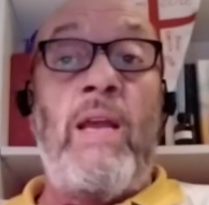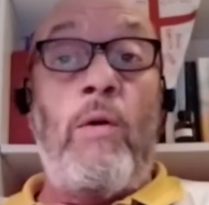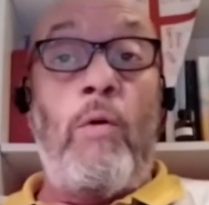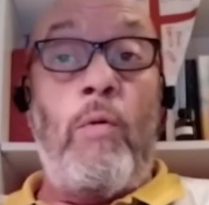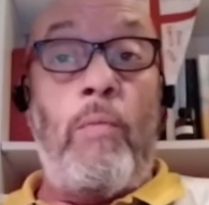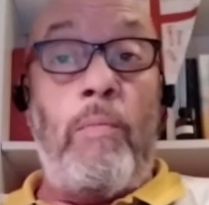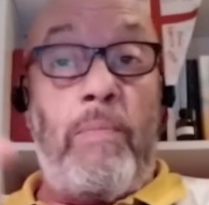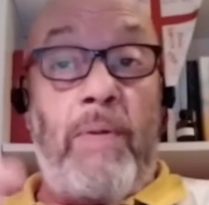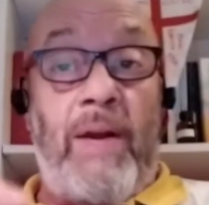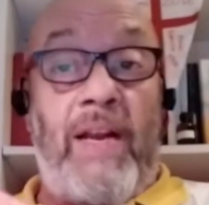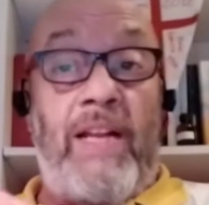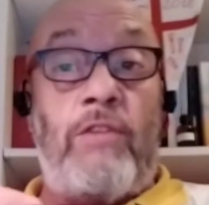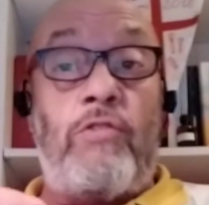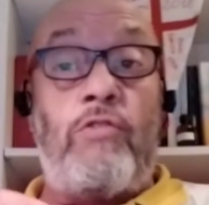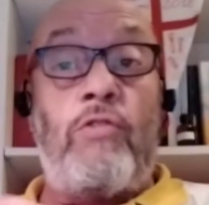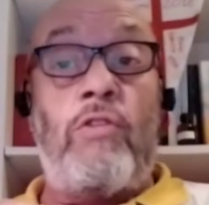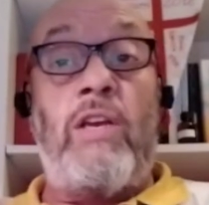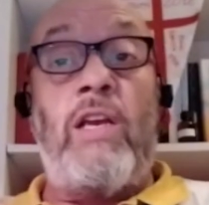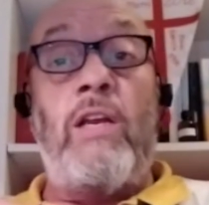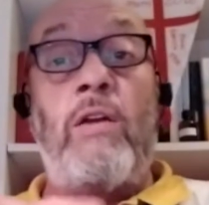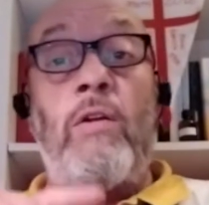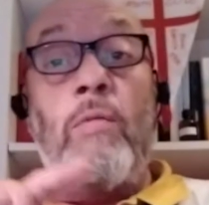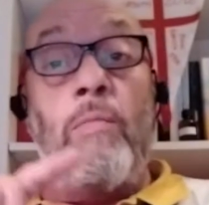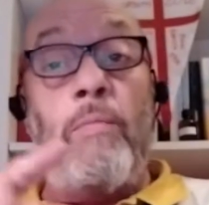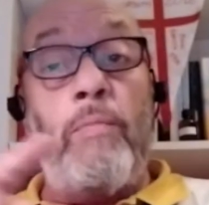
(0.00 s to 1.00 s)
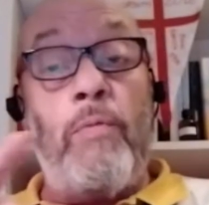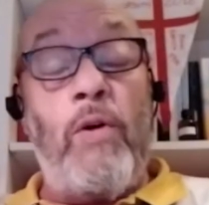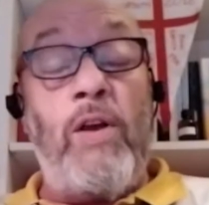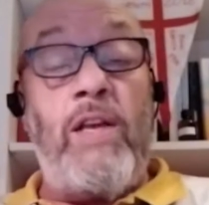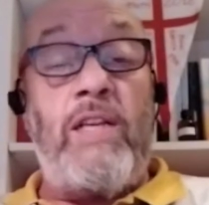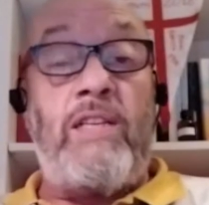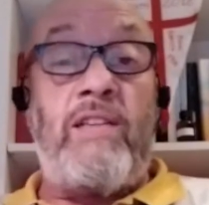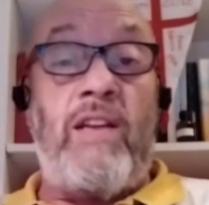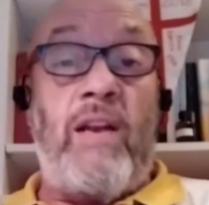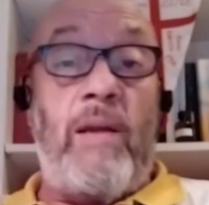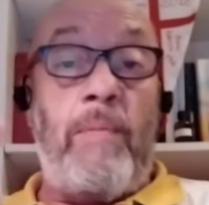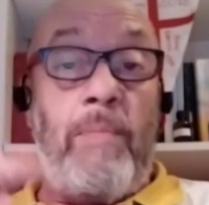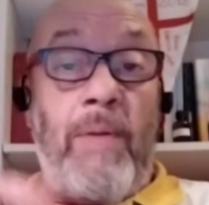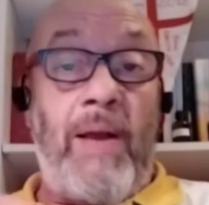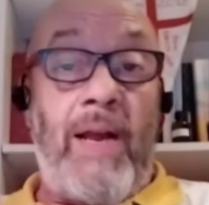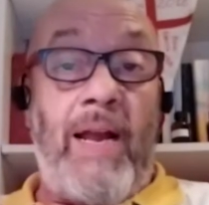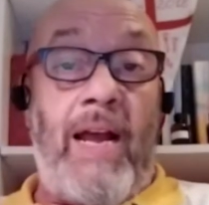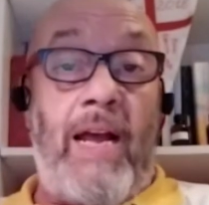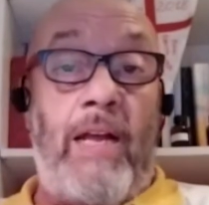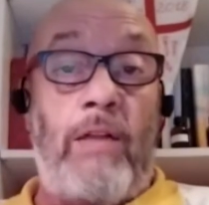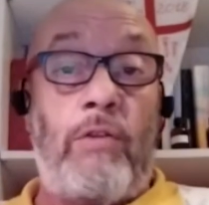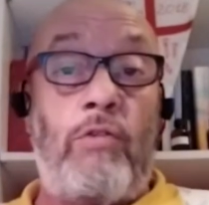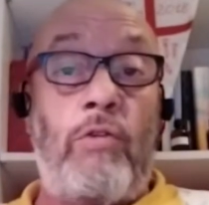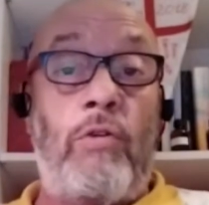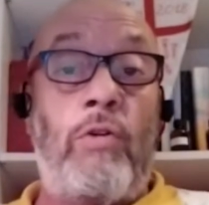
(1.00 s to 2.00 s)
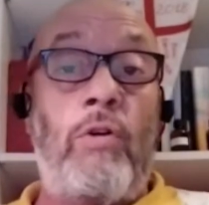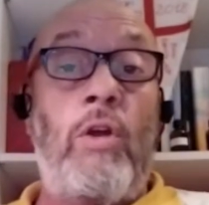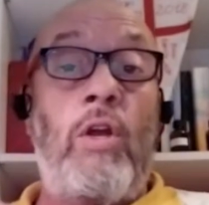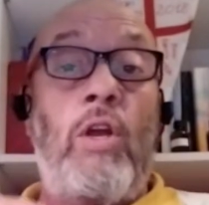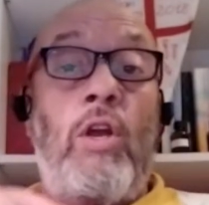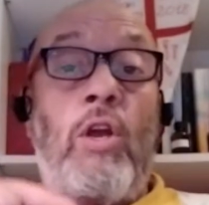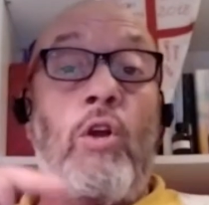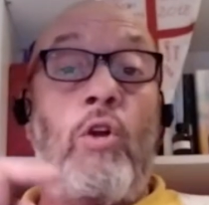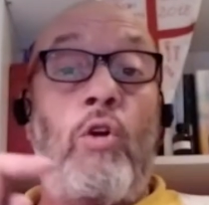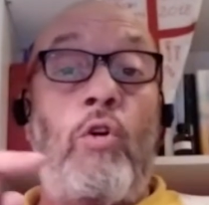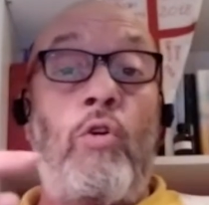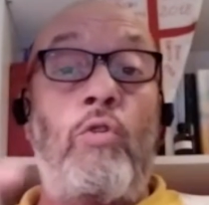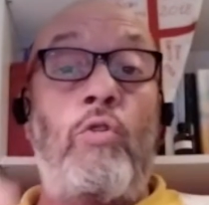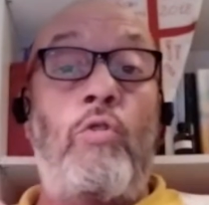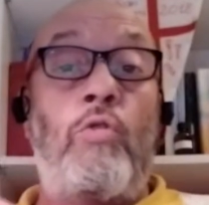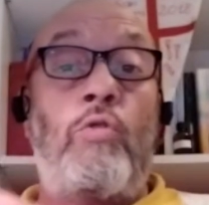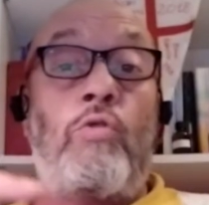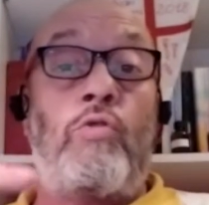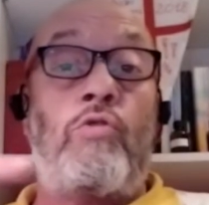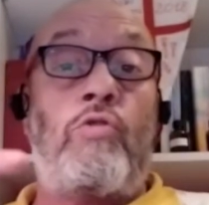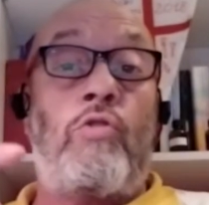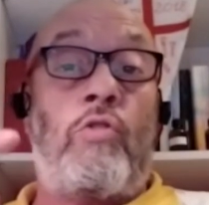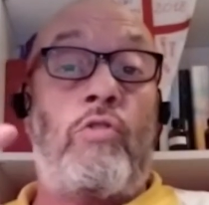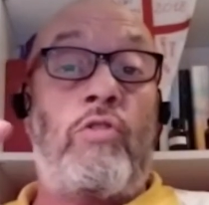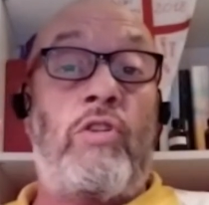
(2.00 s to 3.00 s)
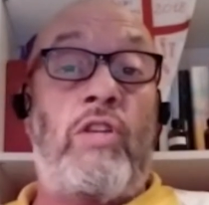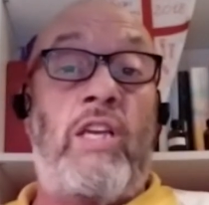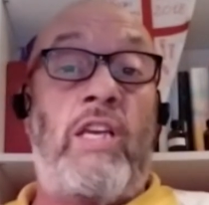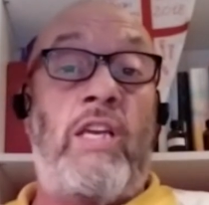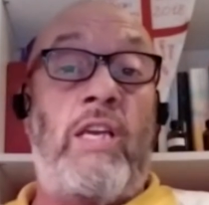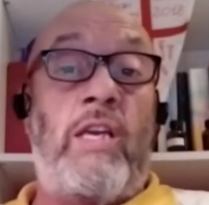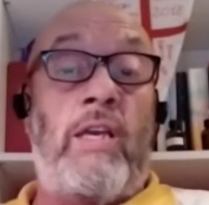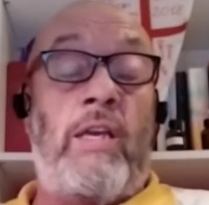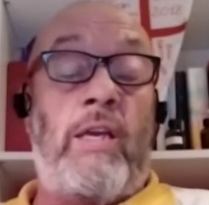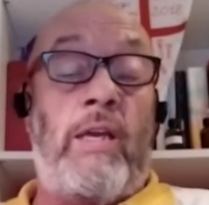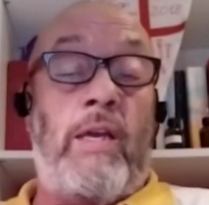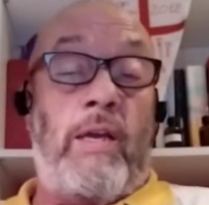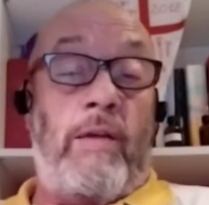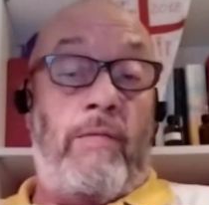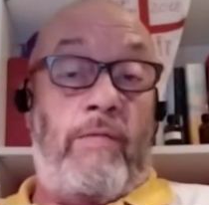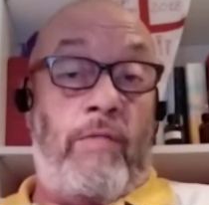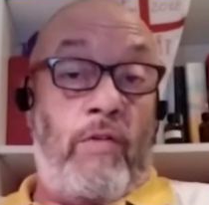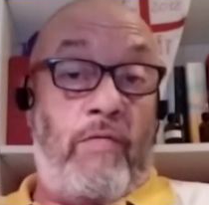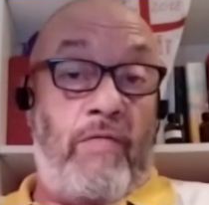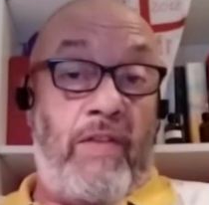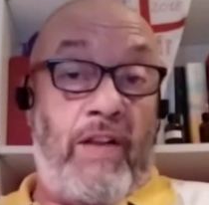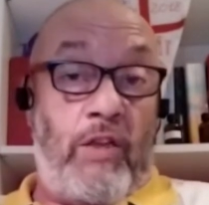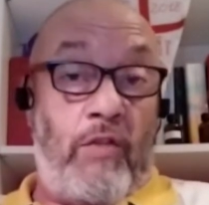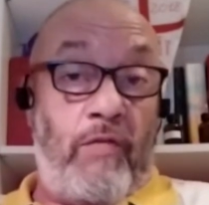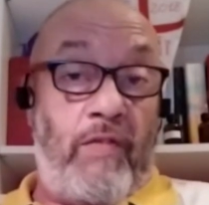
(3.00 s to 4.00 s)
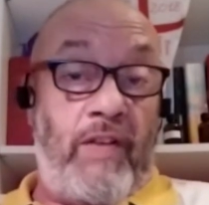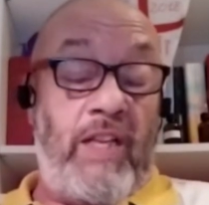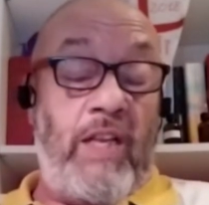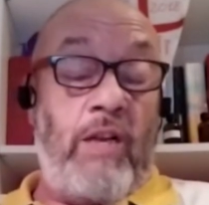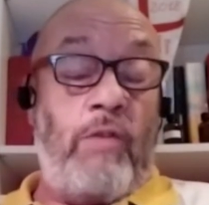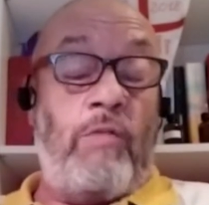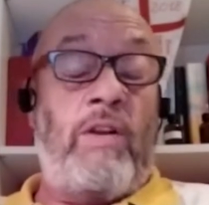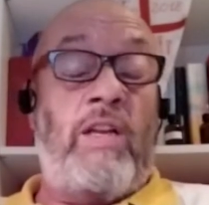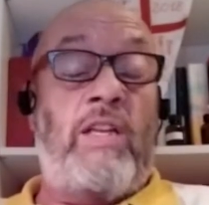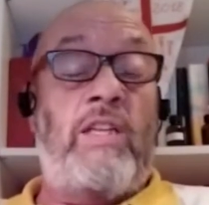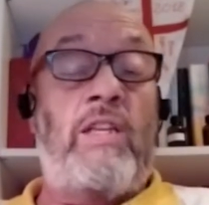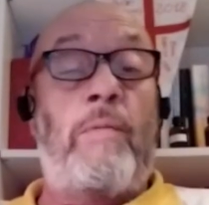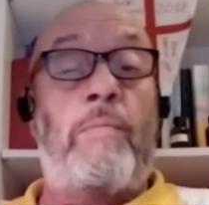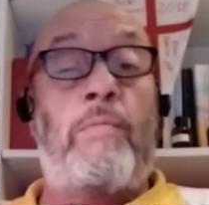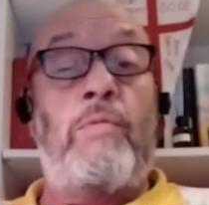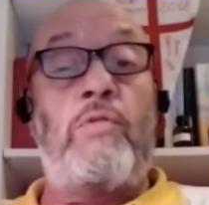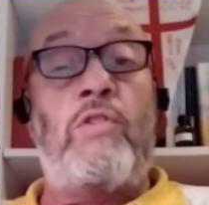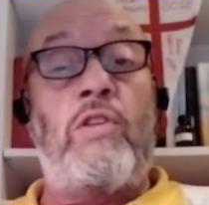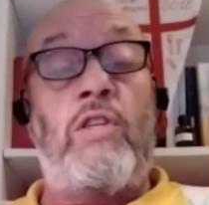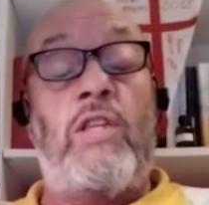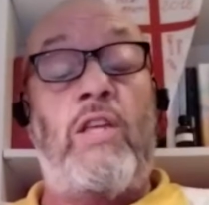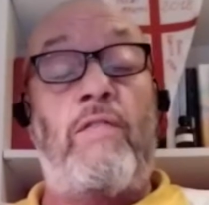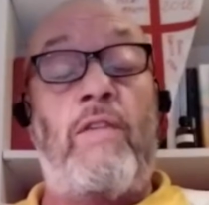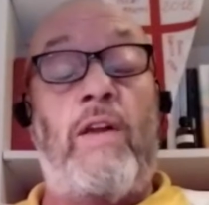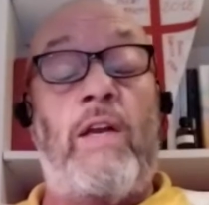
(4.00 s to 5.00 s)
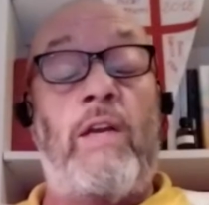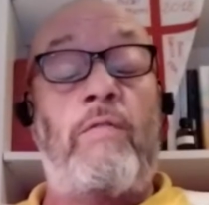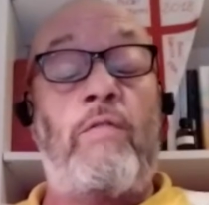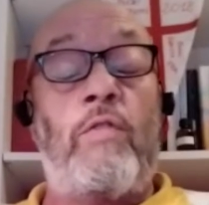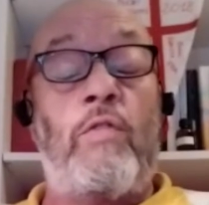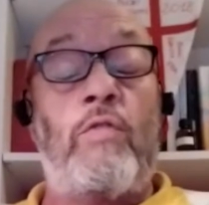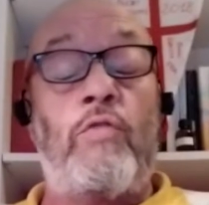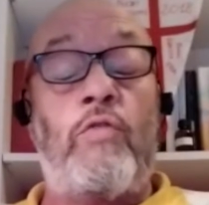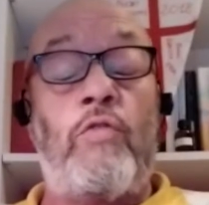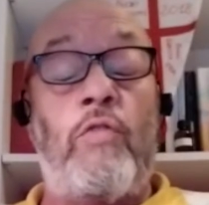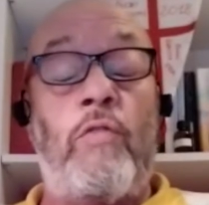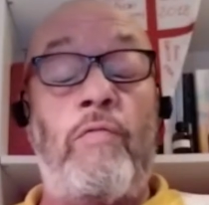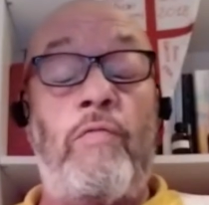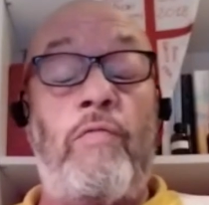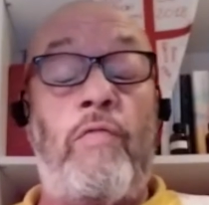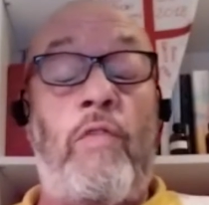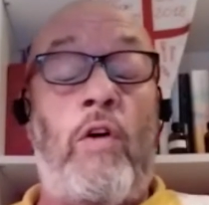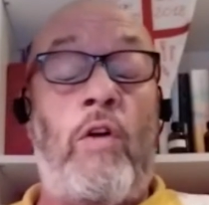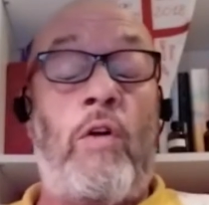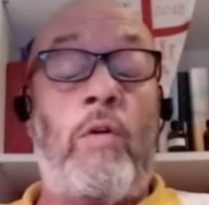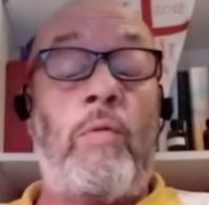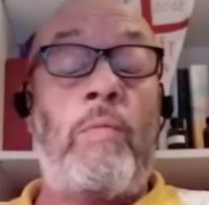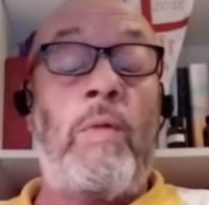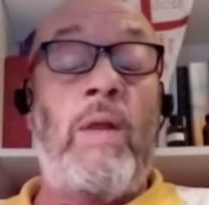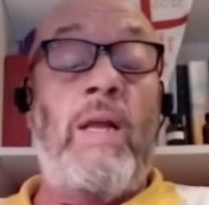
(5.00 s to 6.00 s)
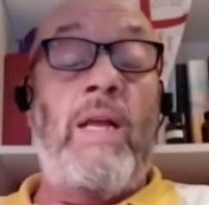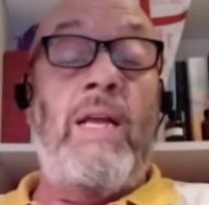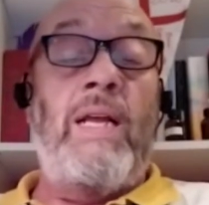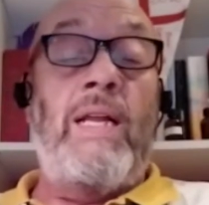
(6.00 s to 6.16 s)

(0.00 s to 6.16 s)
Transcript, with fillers: un prezzo che non può essere pagato con l'uso di, vi ho fatto vedere una diapositiva all'Evolution Forum,